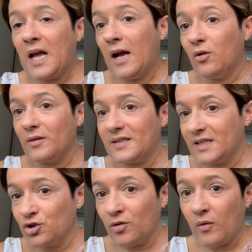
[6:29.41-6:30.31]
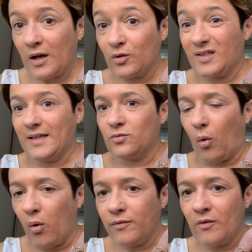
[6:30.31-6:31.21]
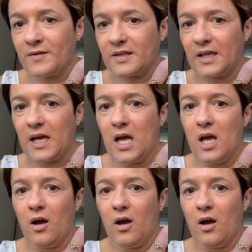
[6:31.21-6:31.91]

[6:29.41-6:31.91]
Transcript: Alors si je vois que c'est trop foncé,